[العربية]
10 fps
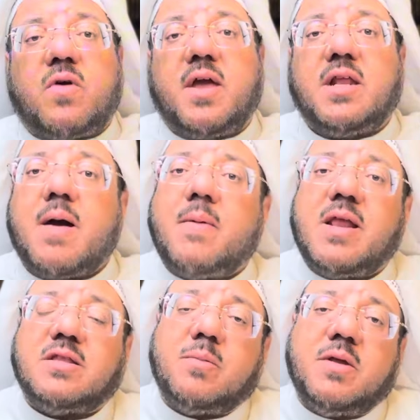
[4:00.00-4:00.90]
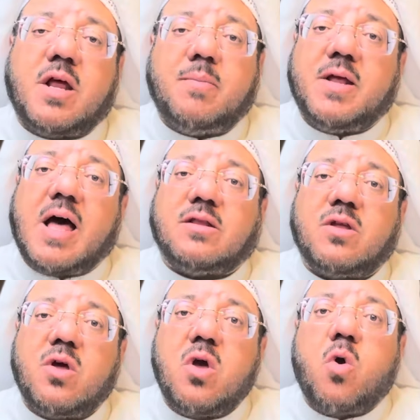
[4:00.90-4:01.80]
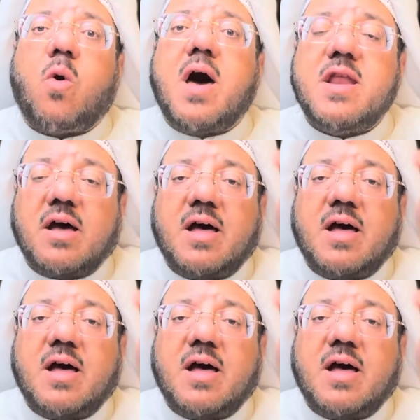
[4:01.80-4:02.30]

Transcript: إلى بلد من البلاد وأن